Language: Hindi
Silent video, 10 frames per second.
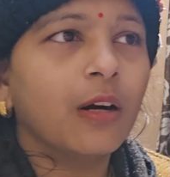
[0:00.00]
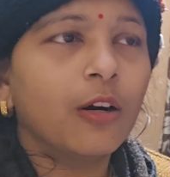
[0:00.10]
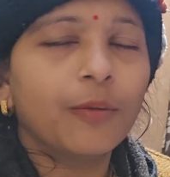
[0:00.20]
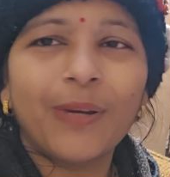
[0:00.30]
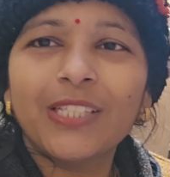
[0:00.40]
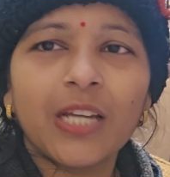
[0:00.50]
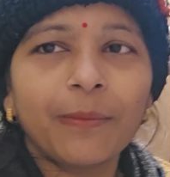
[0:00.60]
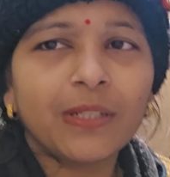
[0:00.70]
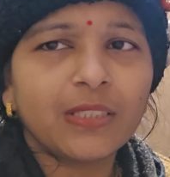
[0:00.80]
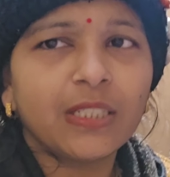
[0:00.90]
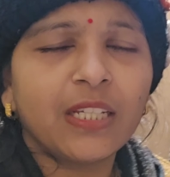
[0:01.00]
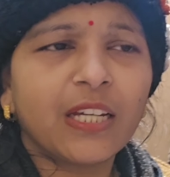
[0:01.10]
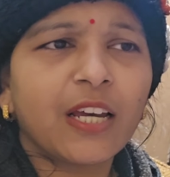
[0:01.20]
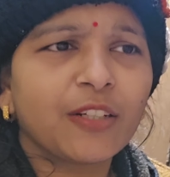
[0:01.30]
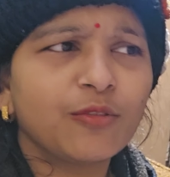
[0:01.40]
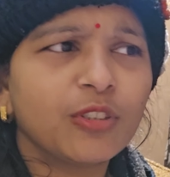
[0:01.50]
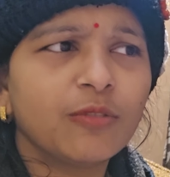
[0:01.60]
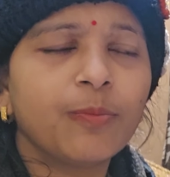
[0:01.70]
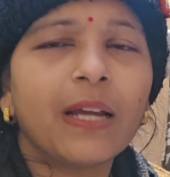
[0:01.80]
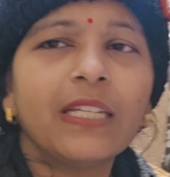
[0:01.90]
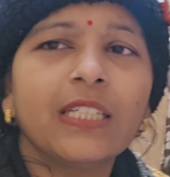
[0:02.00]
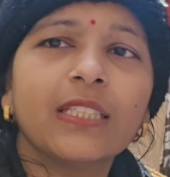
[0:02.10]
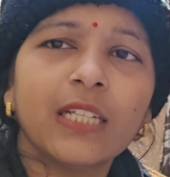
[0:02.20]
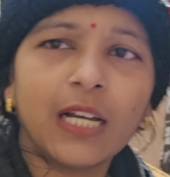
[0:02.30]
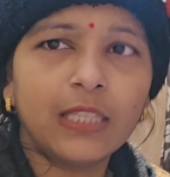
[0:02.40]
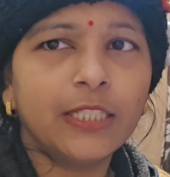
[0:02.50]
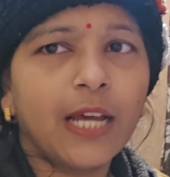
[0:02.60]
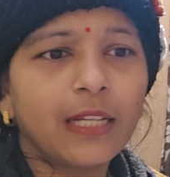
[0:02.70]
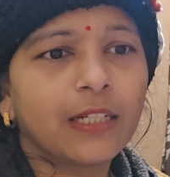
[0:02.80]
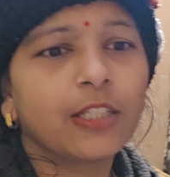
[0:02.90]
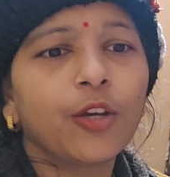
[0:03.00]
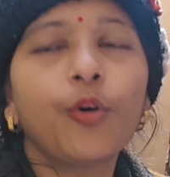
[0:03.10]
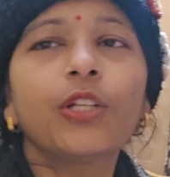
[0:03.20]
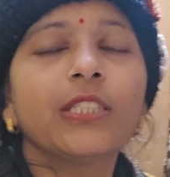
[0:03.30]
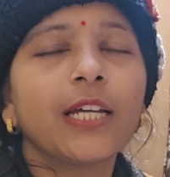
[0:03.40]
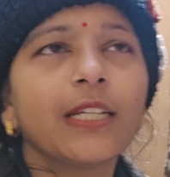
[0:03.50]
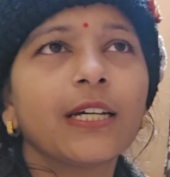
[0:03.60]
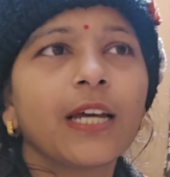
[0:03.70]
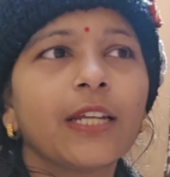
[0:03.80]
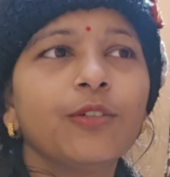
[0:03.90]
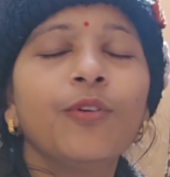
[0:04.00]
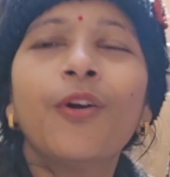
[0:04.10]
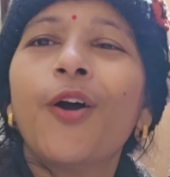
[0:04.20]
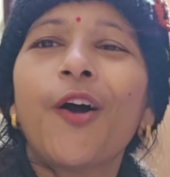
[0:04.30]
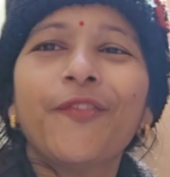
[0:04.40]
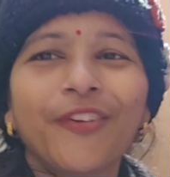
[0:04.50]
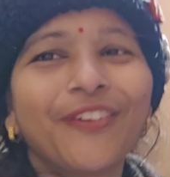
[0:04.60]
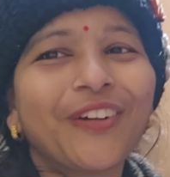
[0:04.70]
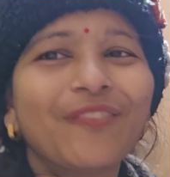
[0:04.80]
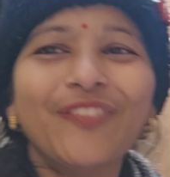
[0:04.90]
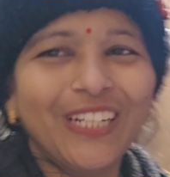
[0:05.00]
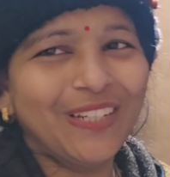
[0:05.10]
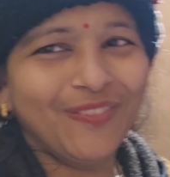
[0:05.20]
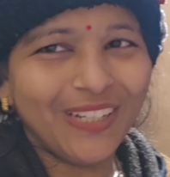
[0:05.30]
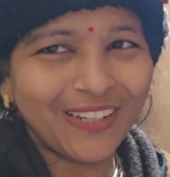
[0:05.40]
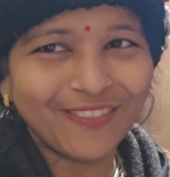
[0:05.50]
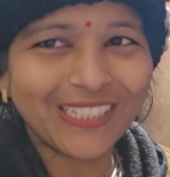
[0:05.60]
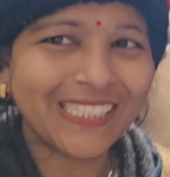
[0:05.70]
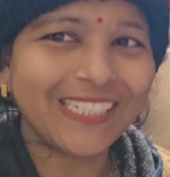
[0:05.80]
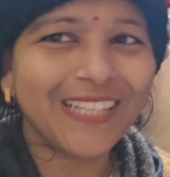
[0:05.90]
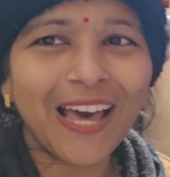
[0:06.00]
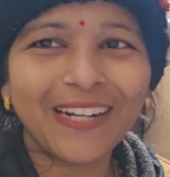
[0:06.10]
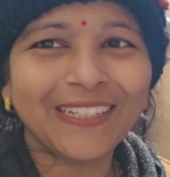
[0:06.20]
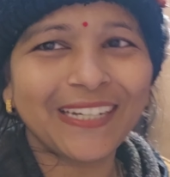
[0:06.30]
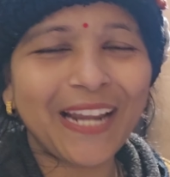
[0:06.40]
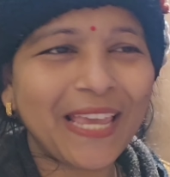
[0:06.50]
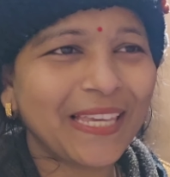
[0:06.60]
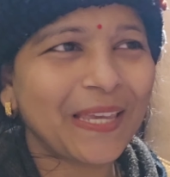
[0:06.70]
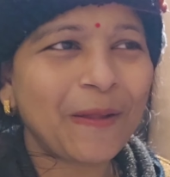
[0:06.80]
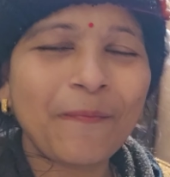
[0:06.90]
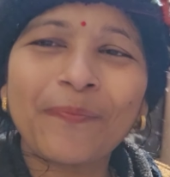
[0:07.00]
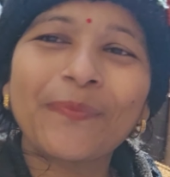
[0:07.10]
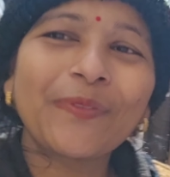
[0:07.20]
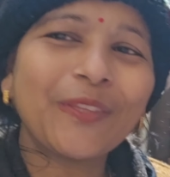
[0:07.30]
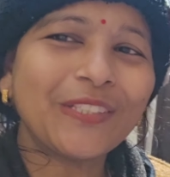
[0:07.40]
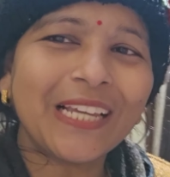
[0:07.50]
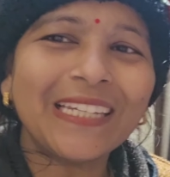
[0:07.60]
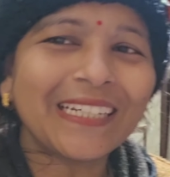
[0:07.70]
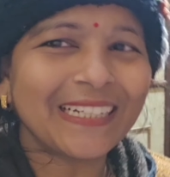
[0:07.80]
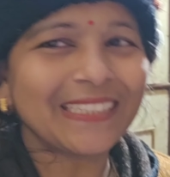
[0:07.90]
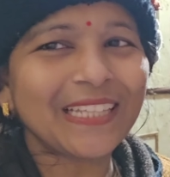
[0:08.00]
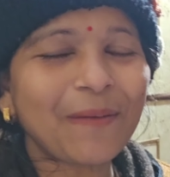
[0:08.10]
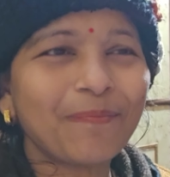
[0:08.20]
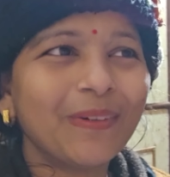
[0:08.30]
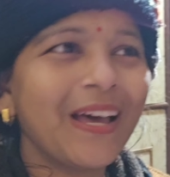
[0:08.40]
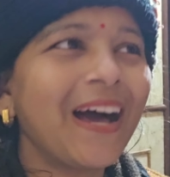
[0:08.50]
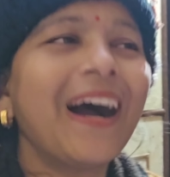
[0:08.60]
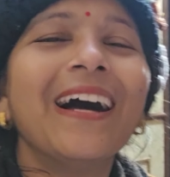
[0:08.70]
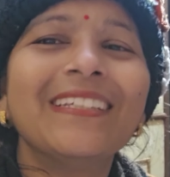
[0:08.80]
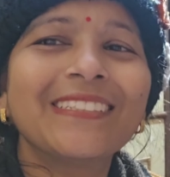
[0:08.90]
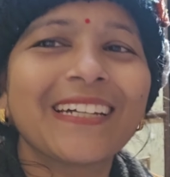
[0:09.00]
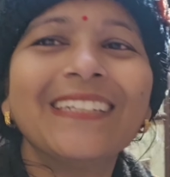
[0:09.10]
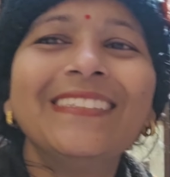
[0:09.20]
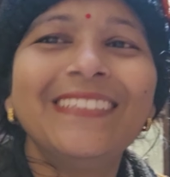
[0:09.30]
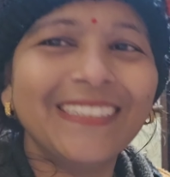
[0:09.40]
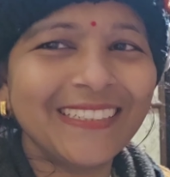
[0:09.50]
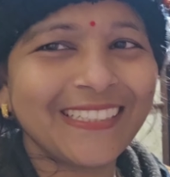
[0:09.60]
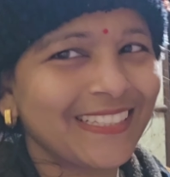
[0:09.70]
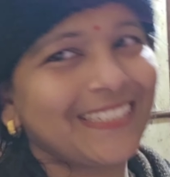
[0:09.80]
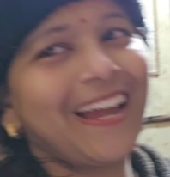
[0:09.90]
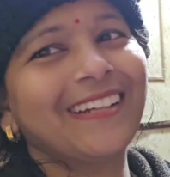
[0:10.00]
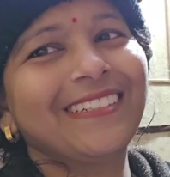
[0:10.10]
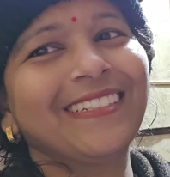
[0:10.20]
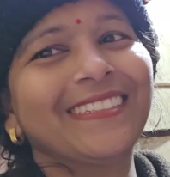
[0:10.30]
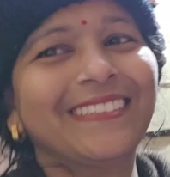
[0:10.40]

और पंचामृत से नहीं करा रही हूँ सिर्फ पानी के अंदर हल्दी डाल करके और स्नान करा रही हूँ और फिर उनको पीले पीले वस्त्र धारण कराएंगे तो चलिए करते हैं अपना आज का दिन स्टार्ट